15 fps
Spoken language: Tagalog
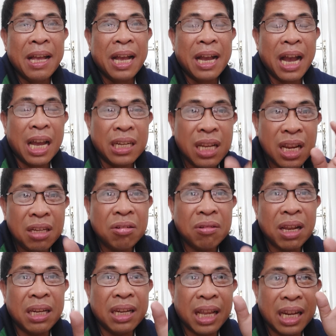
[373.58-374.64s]

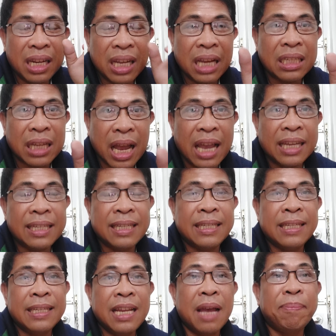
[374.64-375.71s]
additional EDCA
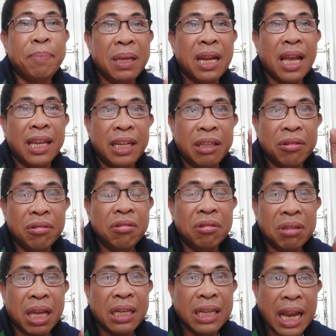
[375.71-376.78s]
sites na
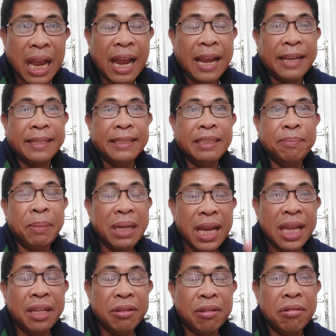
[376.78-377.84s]
pinahintulutan niya,
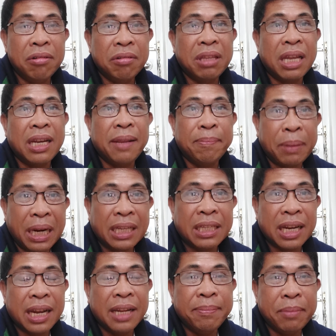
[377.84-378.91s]
pinahintulutan ni
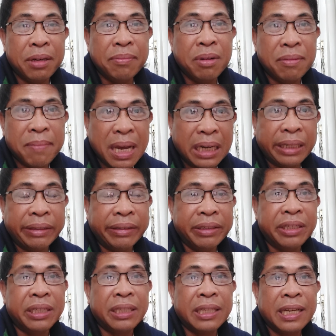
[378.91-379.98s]
President Bongbong
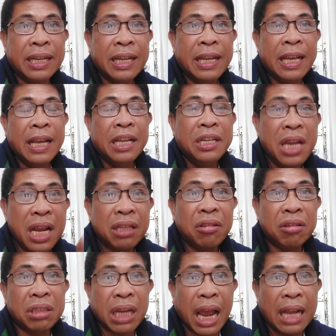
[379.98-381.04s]
Marcos
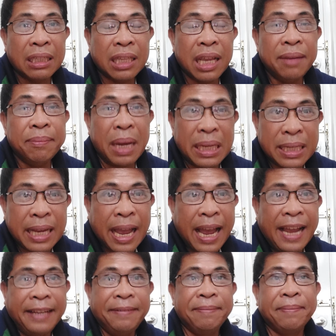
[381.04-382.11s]
dito sa ating
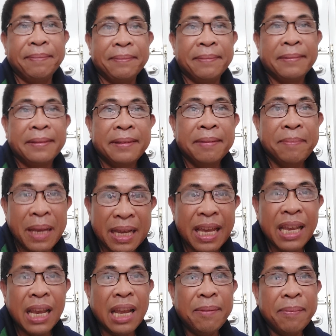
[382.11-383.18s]
bansa.
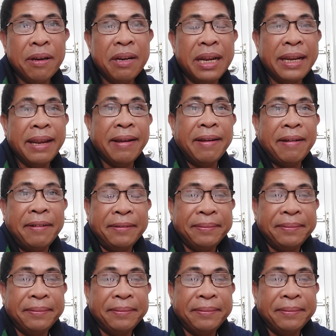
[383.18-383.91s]
Pakinggan po ninyo.